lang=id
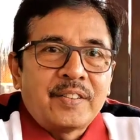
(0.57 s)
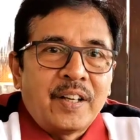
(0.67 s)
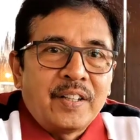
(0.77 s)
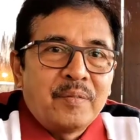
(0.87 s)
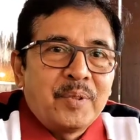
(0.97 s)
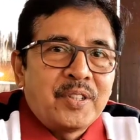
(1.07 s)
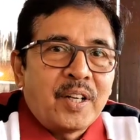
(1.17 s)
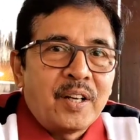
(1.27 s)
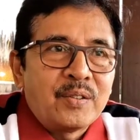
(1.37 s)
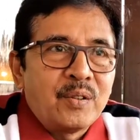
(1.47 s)
Saya ingin
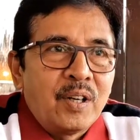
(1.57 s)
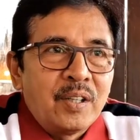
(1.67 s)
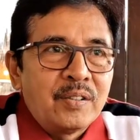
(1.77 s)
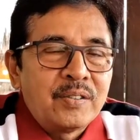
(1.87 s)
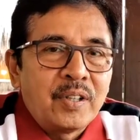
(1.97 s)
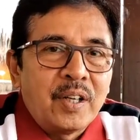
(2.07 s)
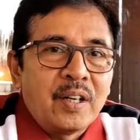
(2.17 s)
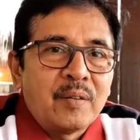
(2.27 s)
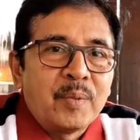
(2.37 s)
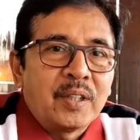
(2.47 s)
bicara soal
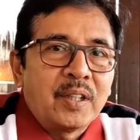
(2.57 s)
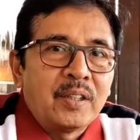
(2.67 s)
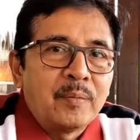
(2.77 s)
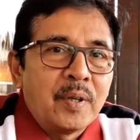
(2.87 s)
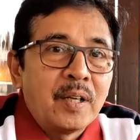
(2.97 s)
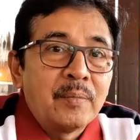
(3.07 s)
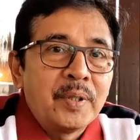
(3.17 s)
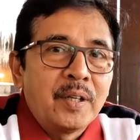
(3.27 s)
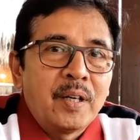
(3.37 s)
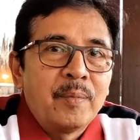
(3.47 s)
Syekh Ahmad Katib
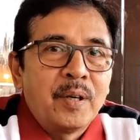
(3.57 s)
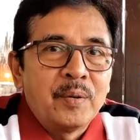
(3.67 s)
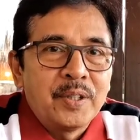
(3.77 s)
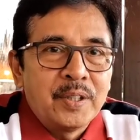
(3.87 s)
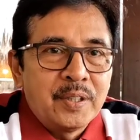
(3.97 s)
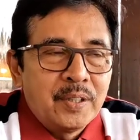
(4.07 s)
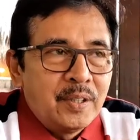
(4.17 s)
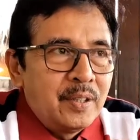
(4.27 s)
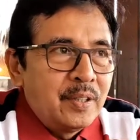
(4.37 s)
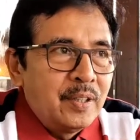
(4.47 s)
Al-Minangkabawi
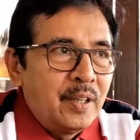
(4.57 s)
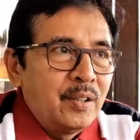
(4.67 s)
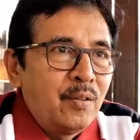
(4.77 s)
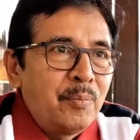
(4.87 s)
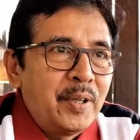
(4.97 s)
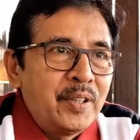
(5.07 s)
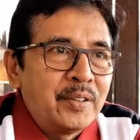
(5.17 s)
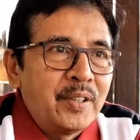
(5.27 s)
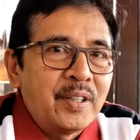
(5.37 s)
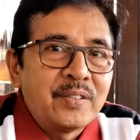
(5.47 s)
yang
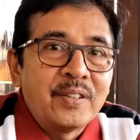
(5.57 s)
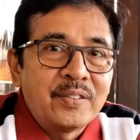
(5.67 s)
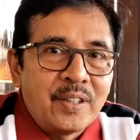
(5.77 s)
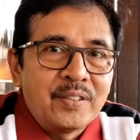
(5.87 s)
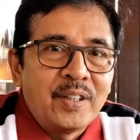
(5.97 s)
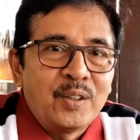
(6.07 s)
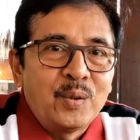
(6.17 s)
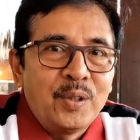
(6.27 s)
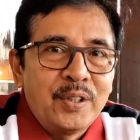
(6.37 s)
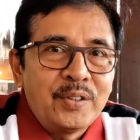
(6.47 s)
novelnya telah selesai saya
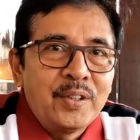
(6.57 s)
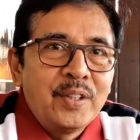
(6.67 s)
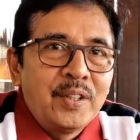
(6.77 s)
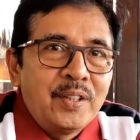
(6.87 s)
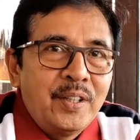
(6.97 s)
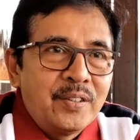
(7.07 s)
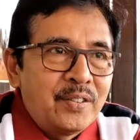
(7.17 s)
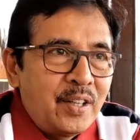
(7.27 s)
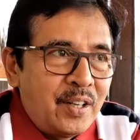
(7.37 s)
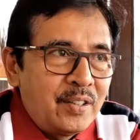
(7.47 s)
tulis dan
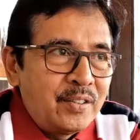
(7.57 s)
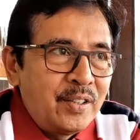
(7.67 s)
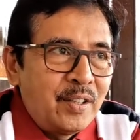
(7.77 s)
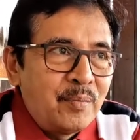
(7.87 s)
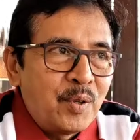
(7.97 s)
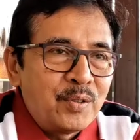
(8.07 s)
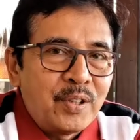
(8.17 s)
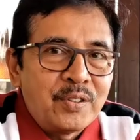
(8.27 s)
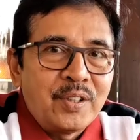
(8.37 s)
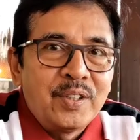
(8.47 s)
sekarang sedang
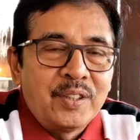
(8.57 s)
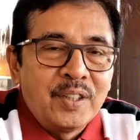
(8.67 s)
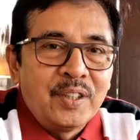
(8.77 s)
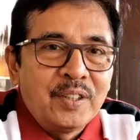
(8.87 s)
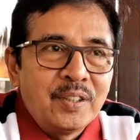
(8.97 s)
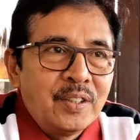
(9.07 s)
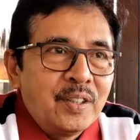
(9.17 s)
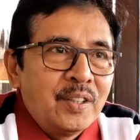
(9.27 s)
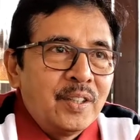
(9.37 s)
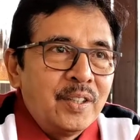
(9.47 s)
proses editing
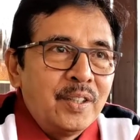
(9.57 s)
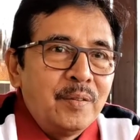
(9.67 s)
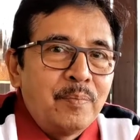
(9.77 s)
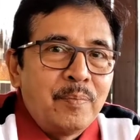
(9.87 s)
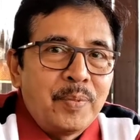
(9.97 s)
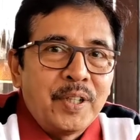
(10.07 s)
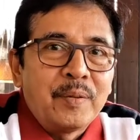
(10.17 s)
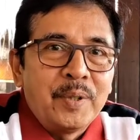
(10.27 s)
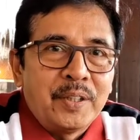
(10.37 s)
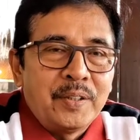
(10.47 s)
di
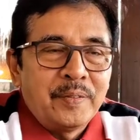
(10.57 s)
penerbit.